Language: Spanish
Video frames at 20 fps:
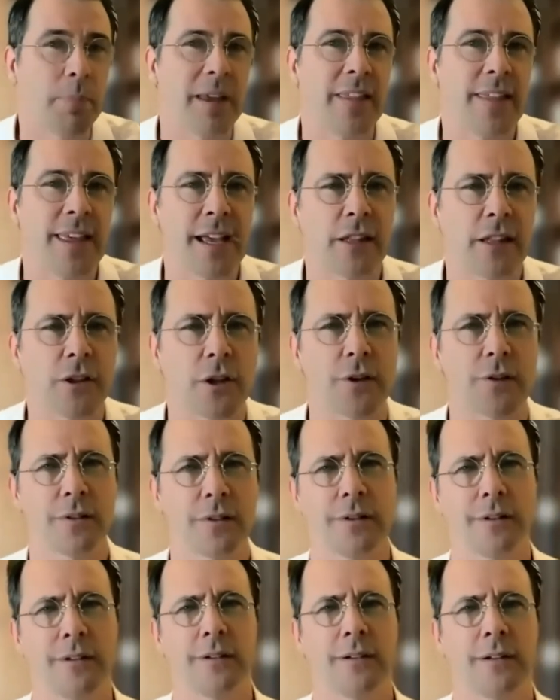pidiendo y
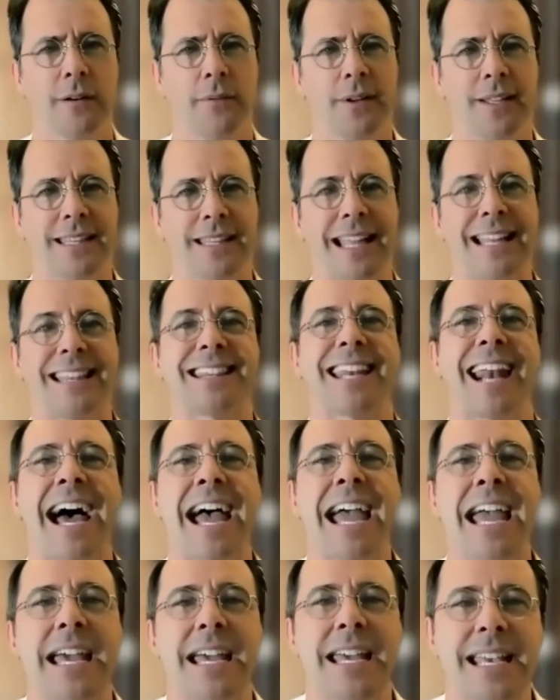no, viste,
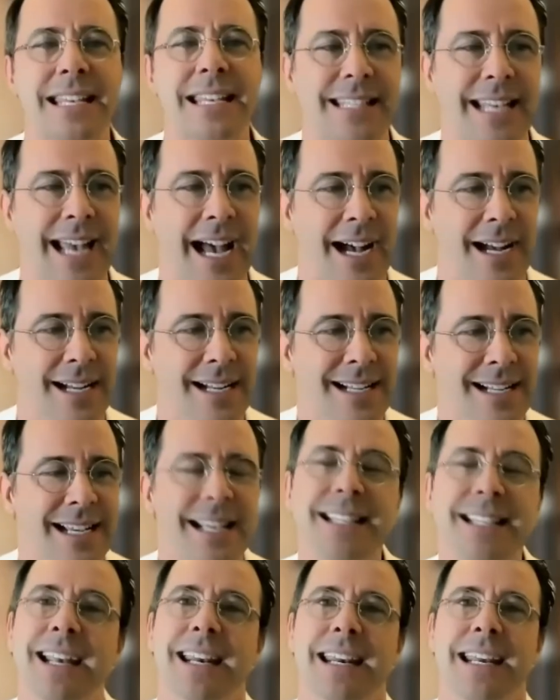trae esa,
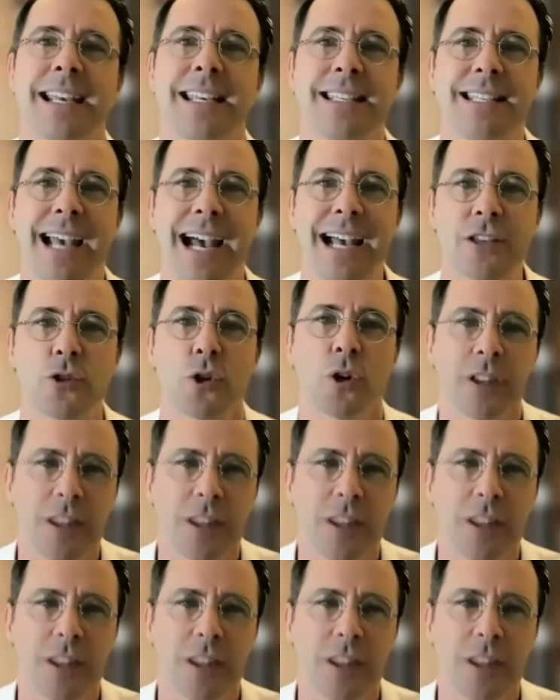ese rechazo?